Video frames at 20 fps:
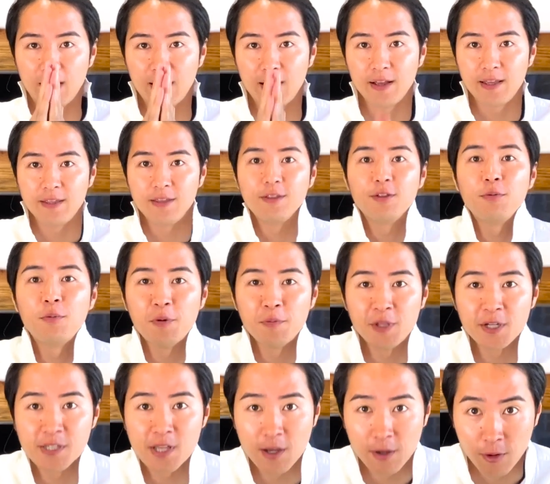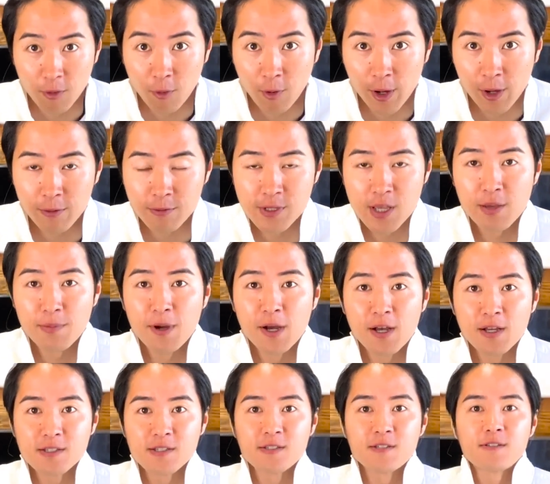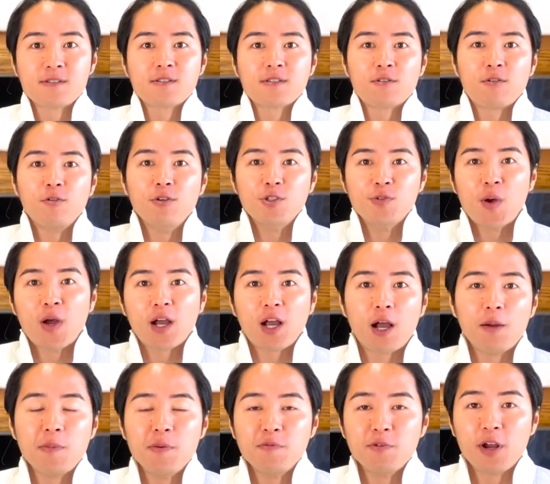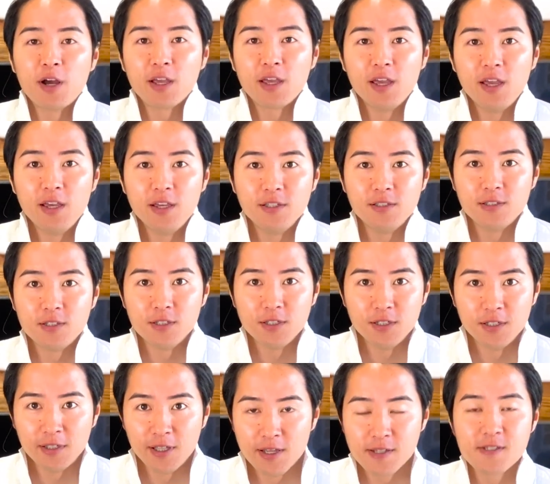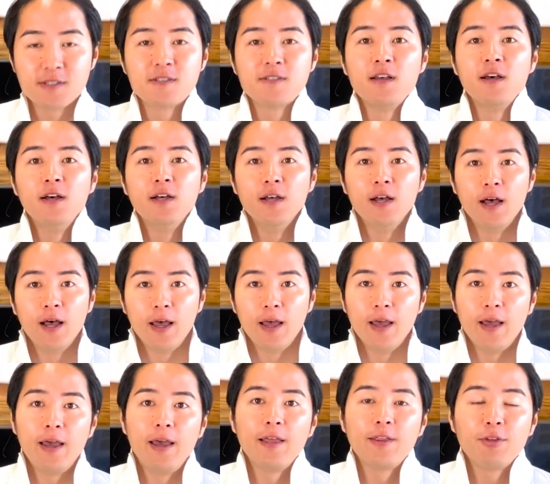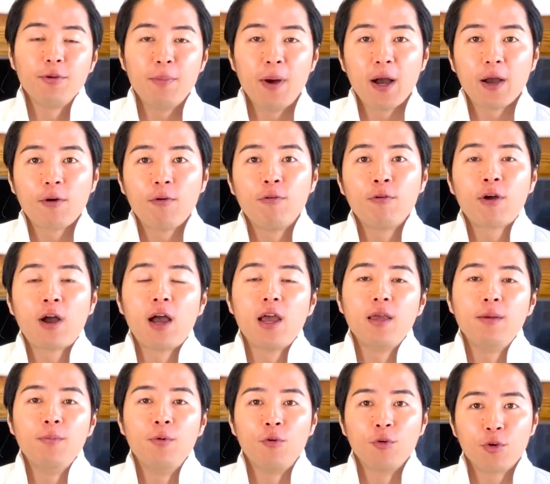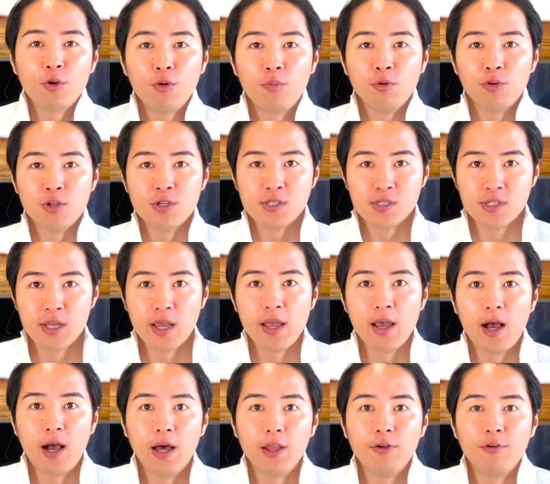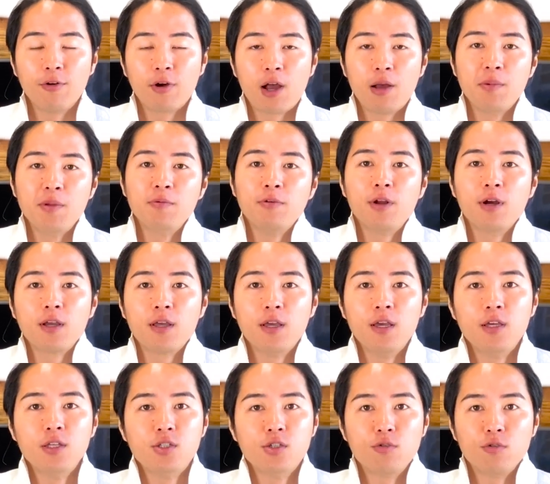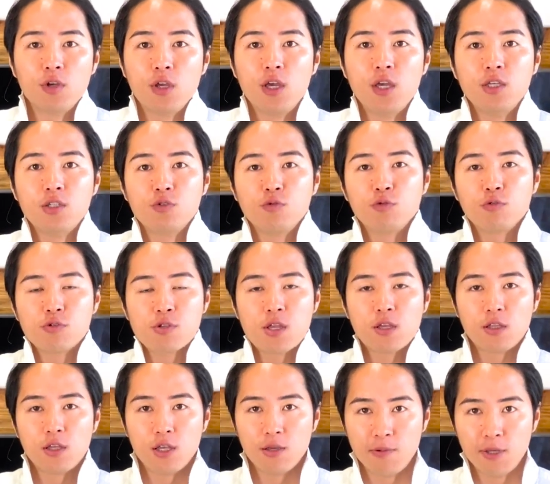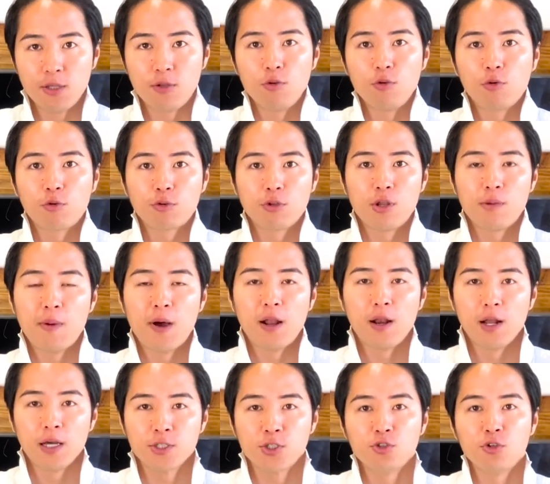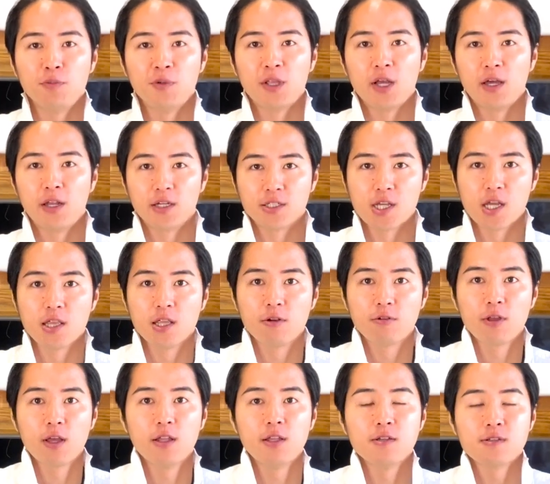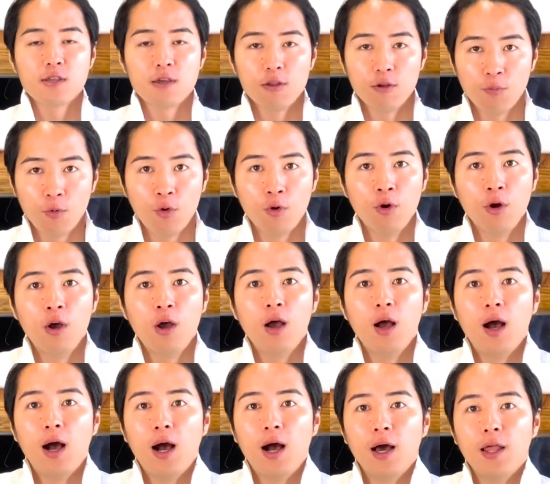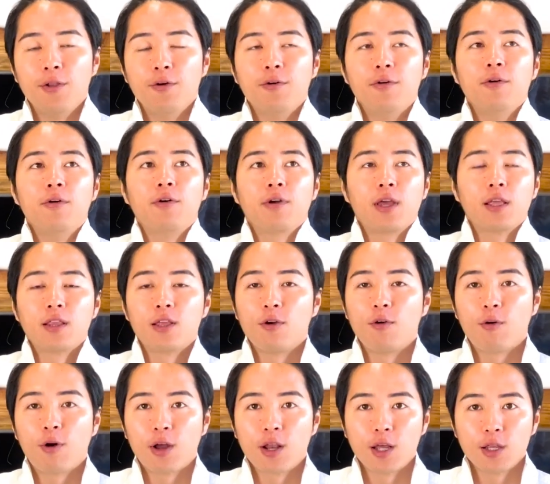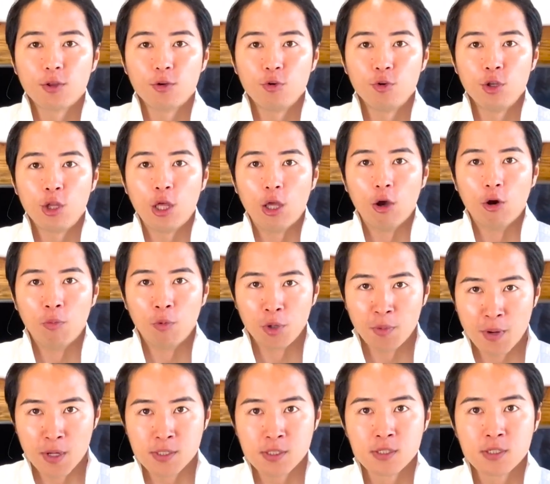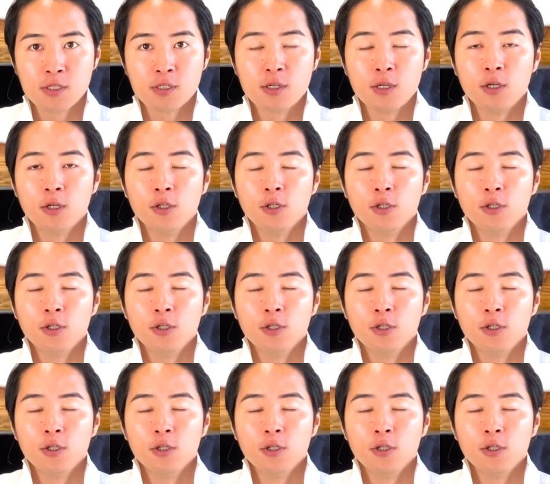はい、どうも皆さんおはようございます。こんにちは、上村健一です。今回も今日もですね、上村健一の健一不動産 TV ということで、ラジオみたいなチャンネルなんですけども、やっていこうかなというふうに思います。